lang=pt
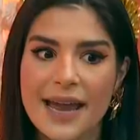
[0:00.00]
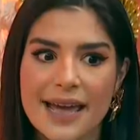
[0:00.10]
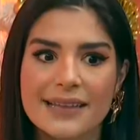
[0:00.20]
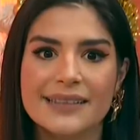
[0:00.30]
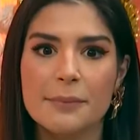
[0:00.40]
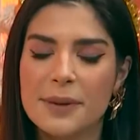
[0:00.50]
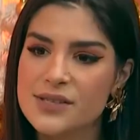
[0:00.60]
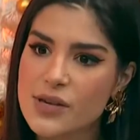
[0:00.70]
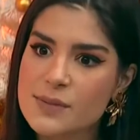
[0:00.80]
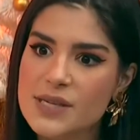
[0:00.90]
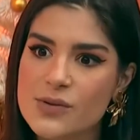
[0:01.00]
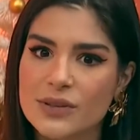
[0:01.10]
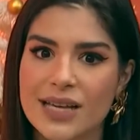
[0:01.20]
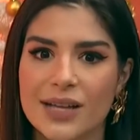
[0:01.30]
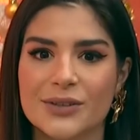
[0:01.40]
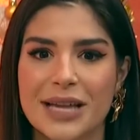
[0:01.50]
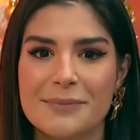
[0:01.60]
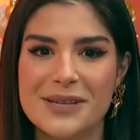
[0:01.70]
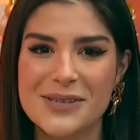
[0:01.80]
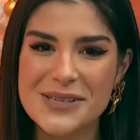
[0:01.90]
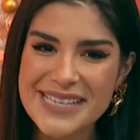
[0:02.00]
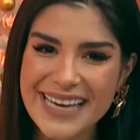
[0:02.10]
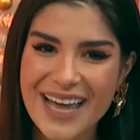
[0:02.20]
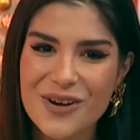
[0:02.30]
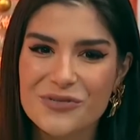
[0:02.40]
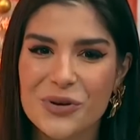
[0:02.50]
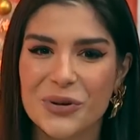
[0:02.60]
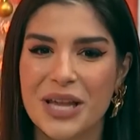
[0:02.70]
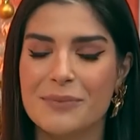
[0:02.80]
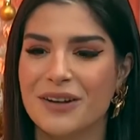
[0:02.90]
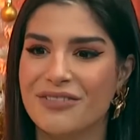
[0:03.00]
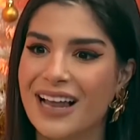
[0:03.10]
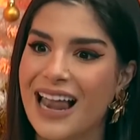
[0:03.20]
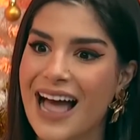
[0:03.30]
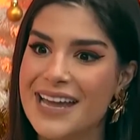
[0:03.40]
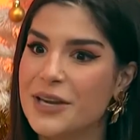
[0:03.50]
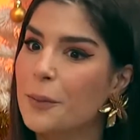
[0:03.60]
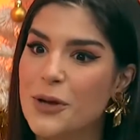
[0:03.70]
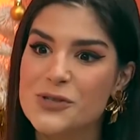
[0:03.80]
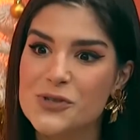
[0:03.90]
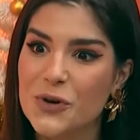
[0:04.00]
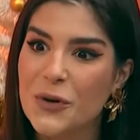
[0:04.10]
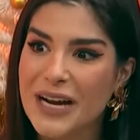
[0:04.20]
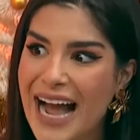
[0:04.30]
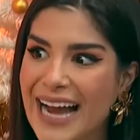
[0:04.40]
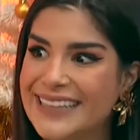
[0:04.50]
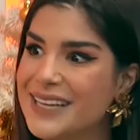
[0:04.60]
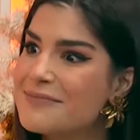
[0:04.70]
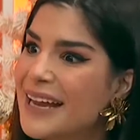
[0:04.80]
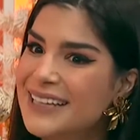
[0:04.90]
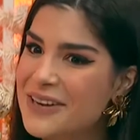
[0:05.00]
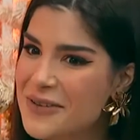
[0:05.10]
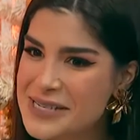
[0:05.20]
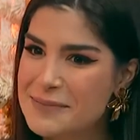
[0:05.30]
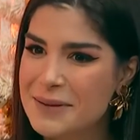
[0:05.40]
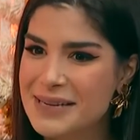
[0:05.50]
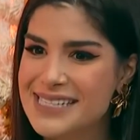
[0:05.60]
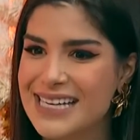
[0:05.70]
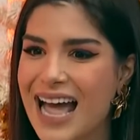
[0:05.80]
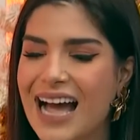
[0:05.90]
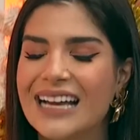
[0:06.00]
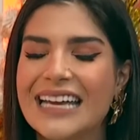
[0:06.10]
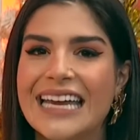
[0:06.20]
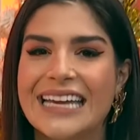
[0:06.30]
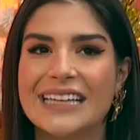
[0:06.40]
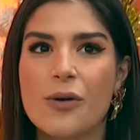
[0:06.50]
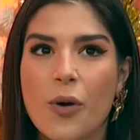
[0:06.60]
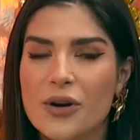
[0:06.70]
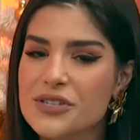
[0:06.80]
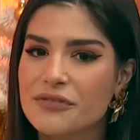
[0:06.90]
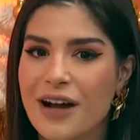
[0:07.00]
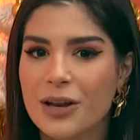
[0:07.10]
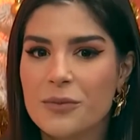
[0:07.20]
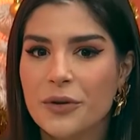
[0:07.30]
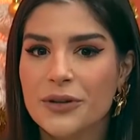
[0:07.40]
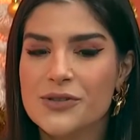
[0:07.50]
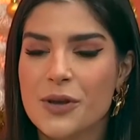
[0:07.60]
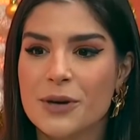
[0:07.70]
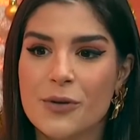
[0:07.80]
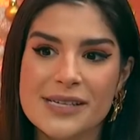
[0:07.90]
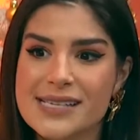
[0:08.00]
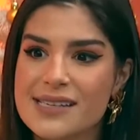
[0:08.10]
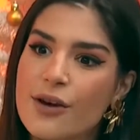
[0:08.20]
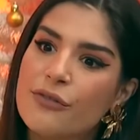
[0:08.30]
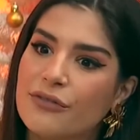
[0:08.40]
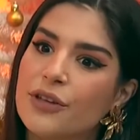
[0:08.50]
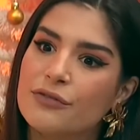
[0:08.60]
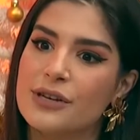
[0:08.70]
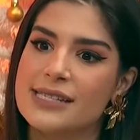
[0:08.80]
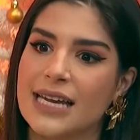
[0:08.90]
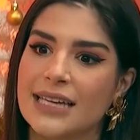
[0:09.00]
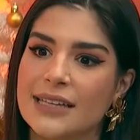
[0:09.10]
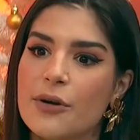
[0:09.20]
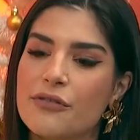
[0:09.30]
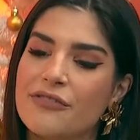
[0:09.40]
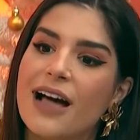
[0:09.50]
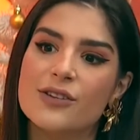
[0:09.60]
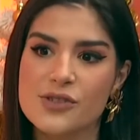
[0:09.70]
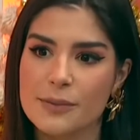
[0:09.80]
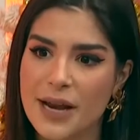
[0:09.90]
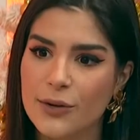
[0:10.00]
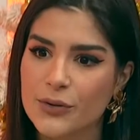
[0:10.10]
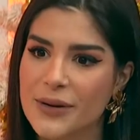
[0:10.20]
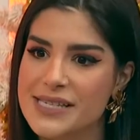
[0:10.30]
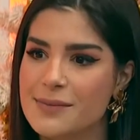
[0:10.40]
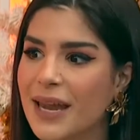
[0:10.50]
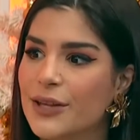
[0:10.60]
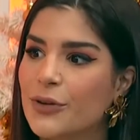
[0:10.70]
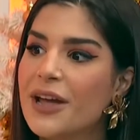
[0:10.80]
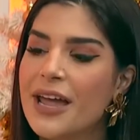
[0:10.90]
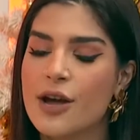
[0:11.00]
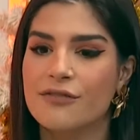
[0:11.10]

era, tem pessoas me escutando, tem pessoas que querem querem ouvir o que eu tenho para falar e que eu posso trocar, que também tem coisa para me ensinar. Então, hoje eu falo muito sobre coisas que eu vivo, assim. Então, eu falo sobre autoconhecimento, eu